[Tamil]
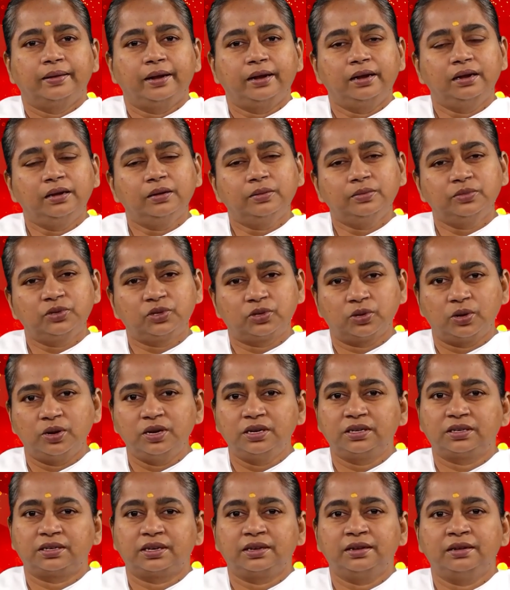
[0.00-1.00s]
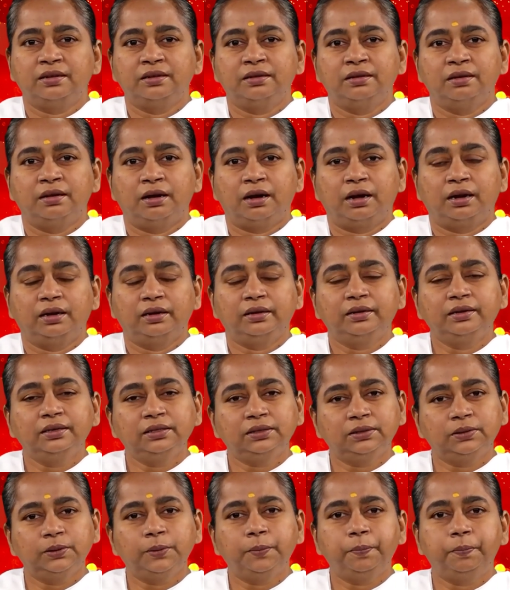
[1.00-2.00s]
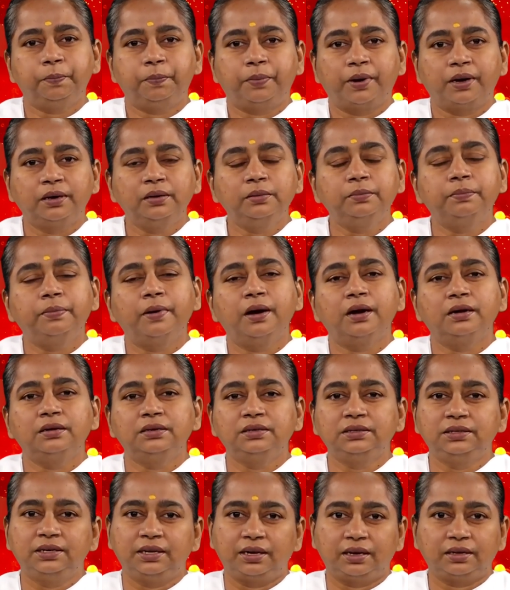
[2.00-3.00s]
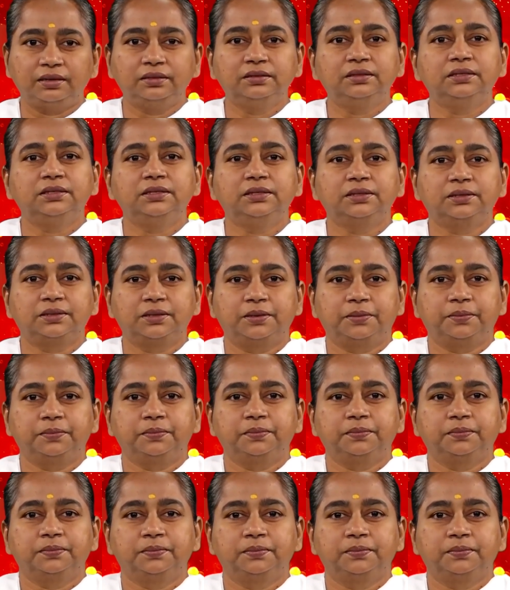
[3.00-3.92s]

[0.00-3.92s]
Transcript: எண்ணம் சொல் செயல் அனைத்தும் பண்பாடு நிறைந்து இருக்கும்